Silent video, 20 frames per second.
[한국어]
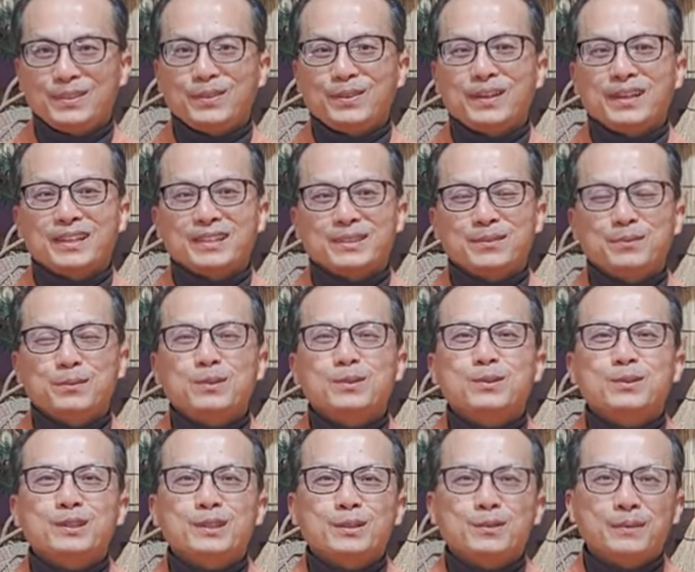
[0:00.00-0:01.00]
이와 같은
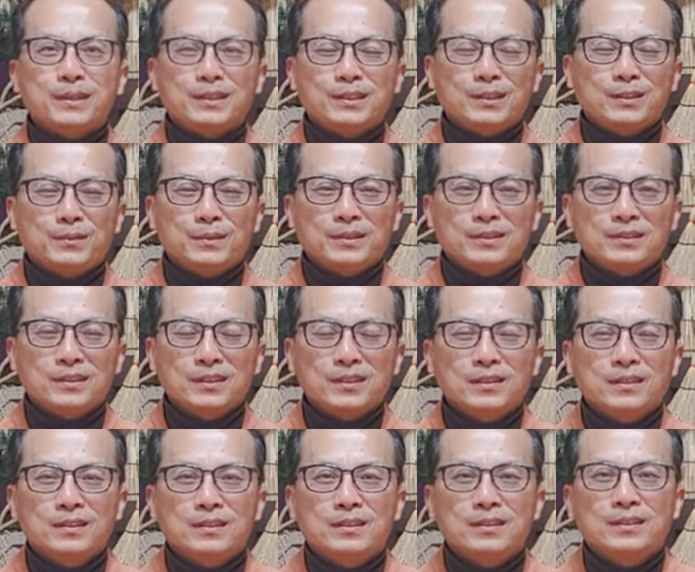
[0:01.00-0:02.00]
물고기를 만들면서
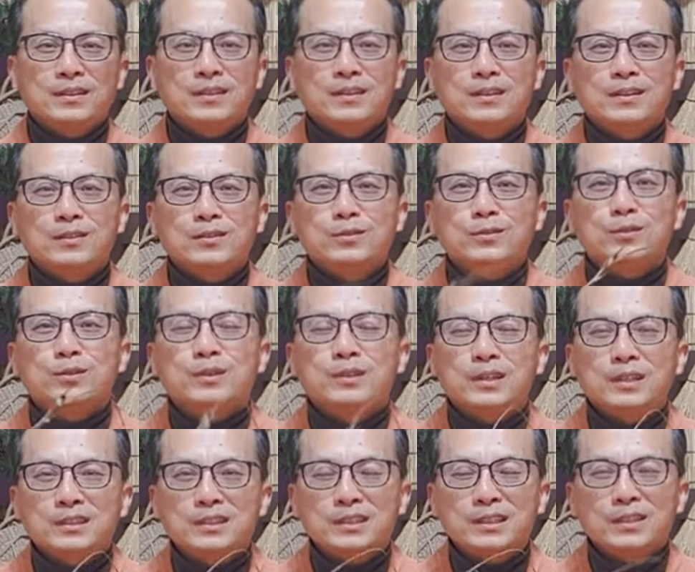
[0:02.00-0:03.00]

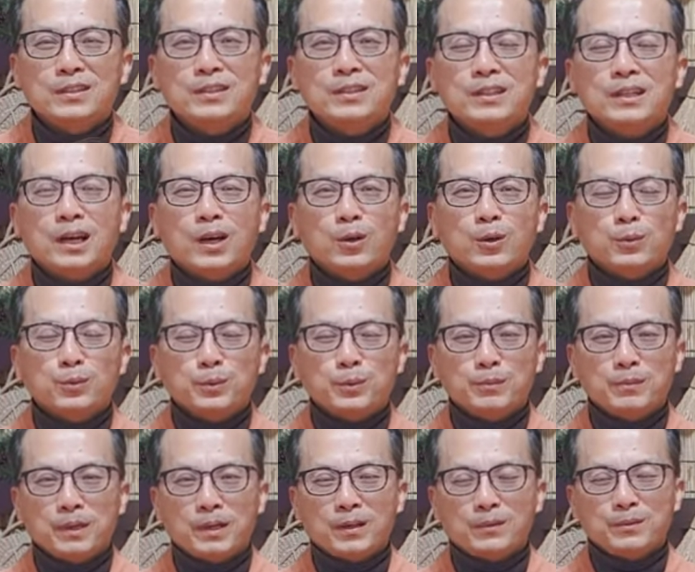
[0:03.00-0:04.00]
루어낚시를 가고픈
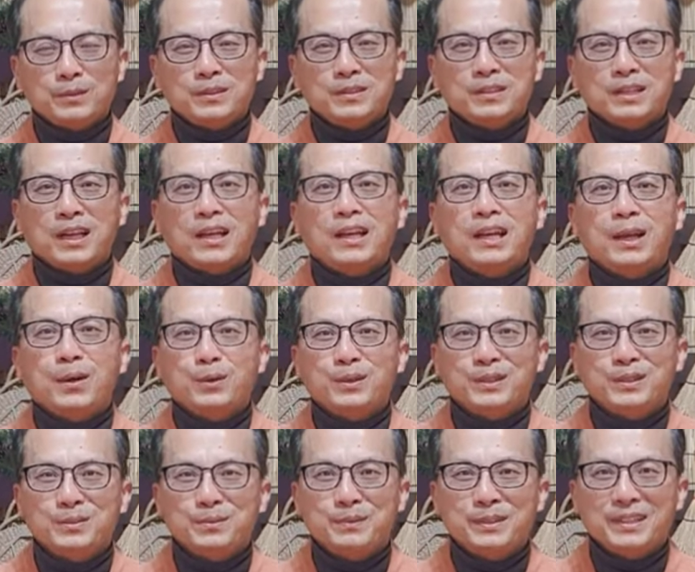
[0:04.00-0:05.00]
마음을 달래고
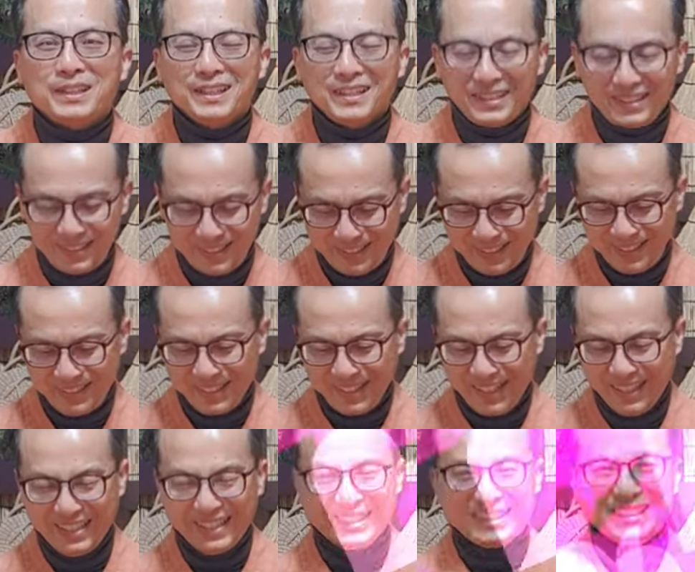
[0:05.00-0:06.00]

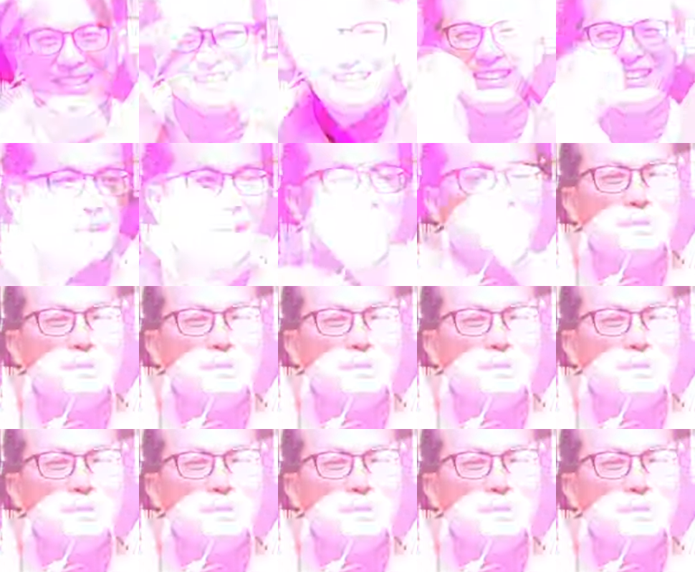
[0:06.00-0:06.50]
있습니다.